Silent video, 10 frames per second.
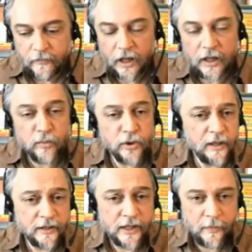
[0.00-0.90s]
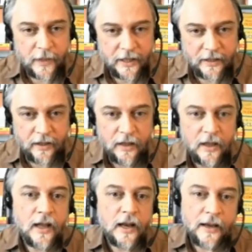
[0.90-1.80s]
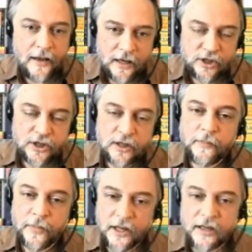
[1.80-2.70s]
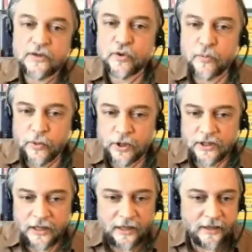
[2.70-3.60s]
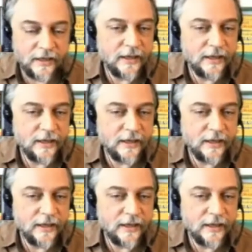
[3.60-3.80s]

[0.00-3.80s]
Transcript: Le murate Idea Park nasce per supportare